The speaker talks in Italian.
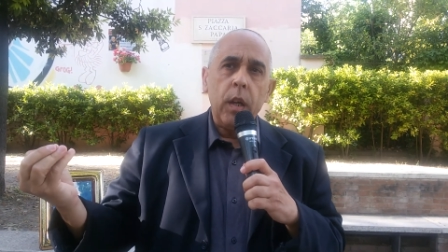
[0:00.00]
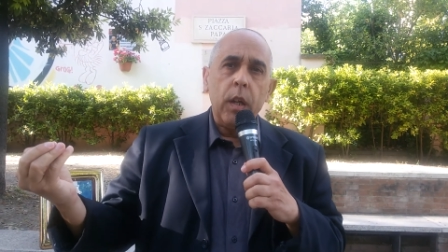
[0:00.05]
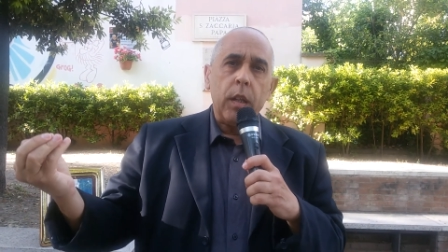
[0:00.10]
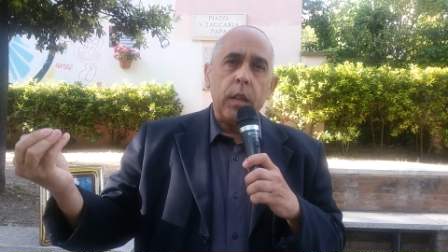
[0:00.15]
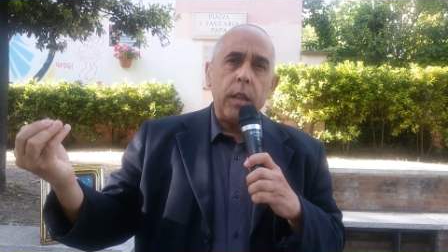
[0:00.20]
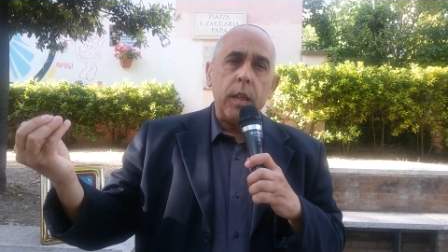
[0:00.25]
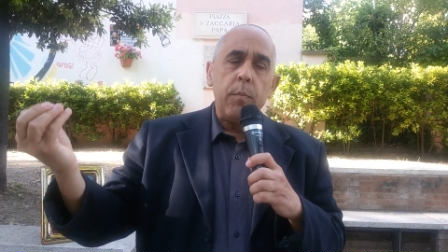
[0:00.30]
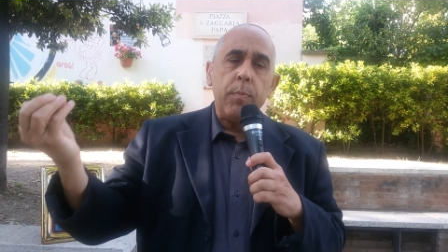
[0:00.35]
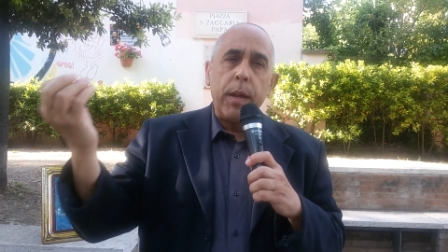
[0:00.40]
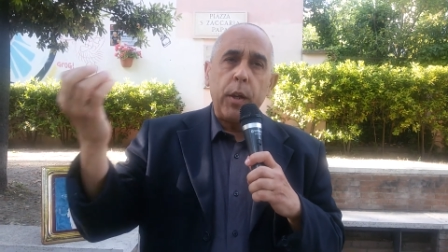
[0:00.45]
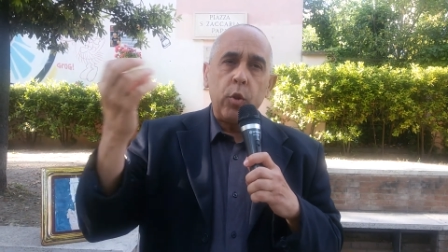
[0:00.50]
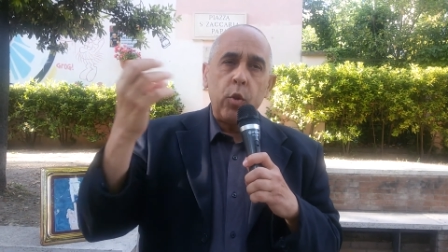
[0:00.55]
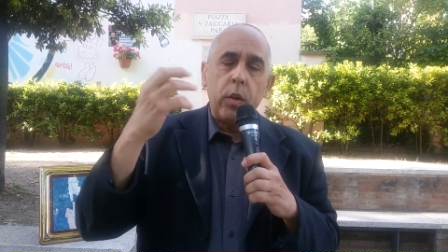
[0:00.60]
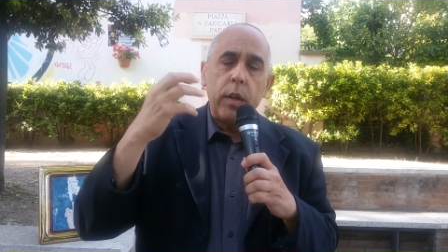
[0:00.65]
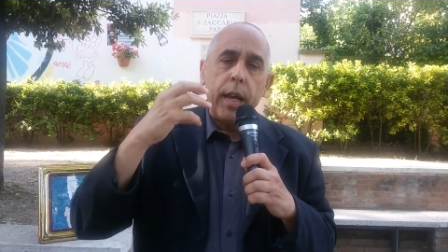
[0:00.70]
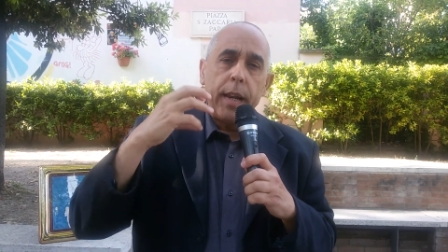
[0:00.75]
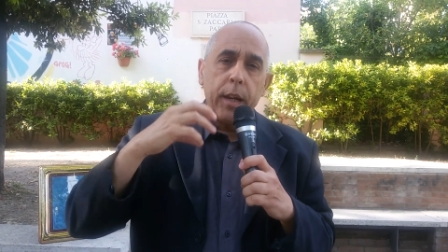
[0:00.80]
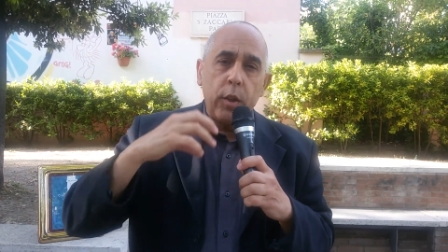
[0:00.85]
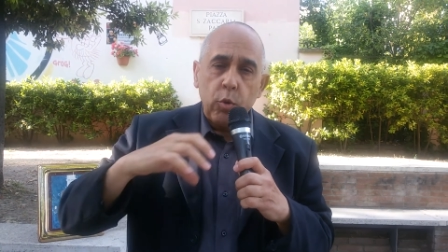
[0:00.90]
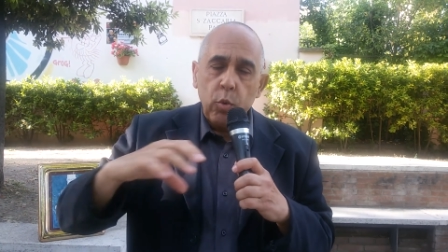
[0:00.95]
di
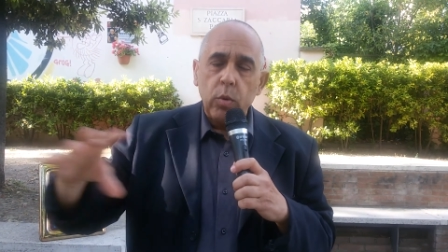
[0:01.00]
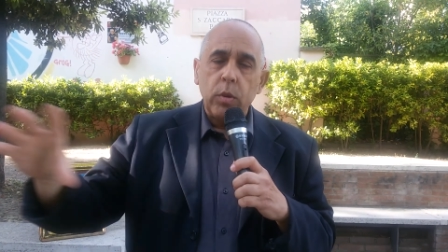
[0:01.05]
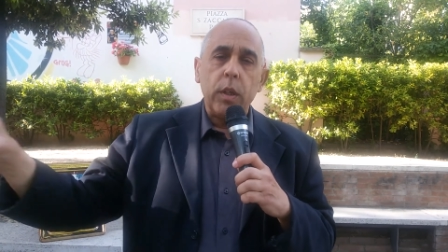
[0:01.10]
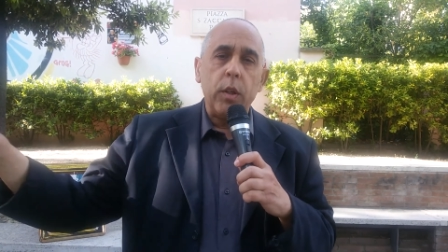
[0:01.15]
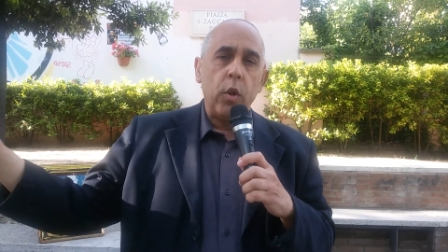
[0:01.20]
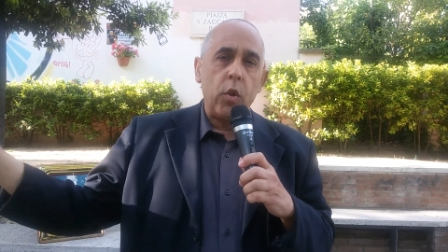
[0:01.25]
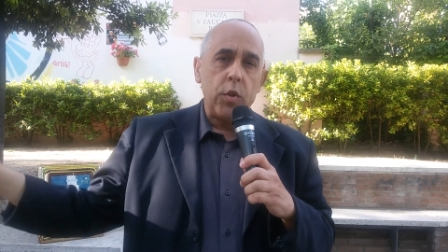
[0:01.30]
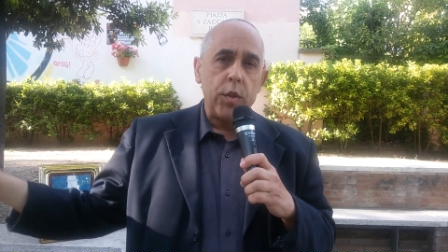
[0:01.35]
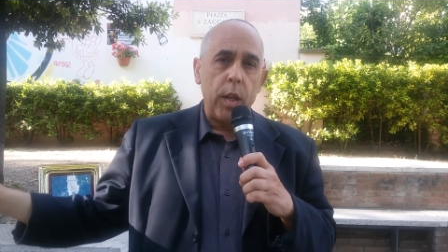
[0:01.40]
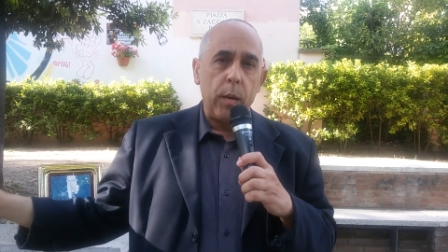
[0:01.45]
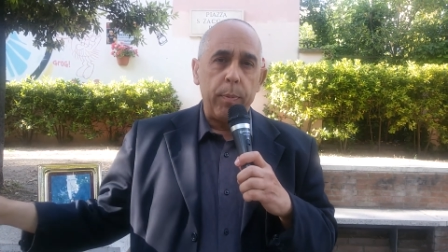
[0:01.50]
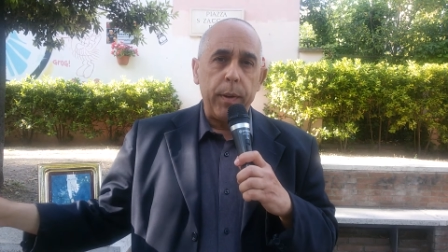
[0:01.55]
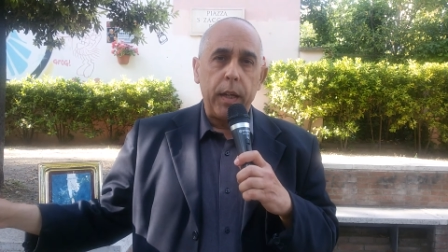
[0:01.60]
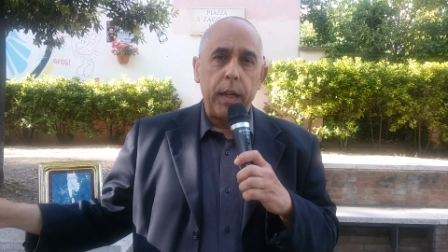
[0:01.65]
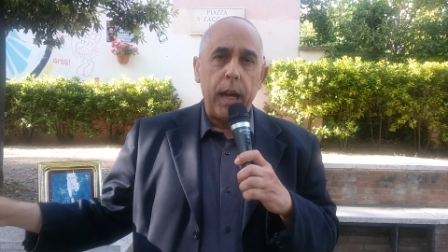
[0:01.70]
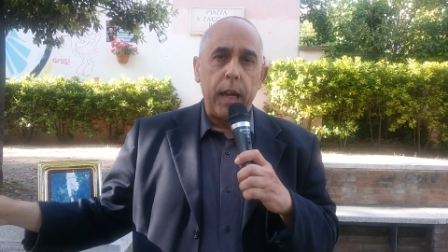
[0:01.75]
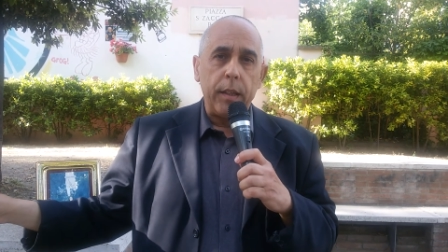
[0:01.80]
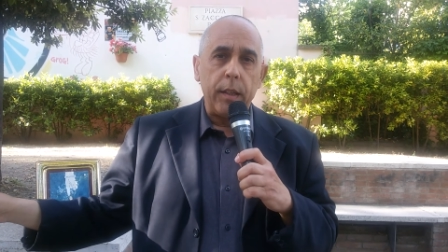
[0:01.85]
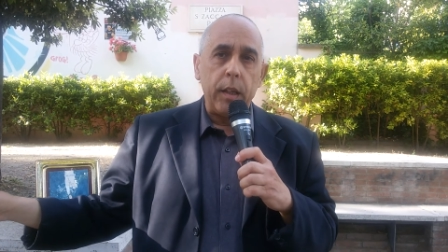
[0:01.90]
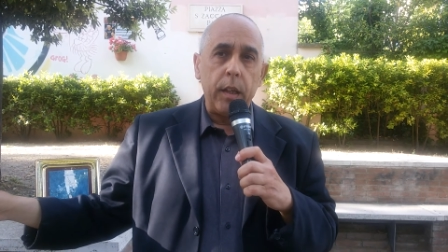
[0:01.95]
perdonare tutti i nostri
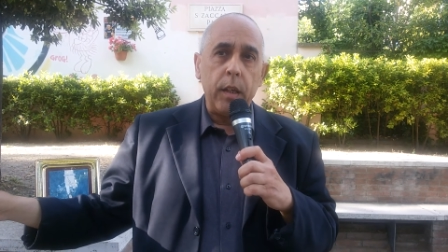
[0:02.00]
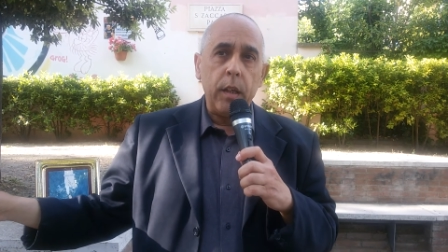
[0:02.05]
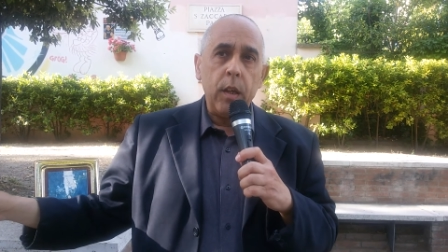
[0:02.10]
peccati.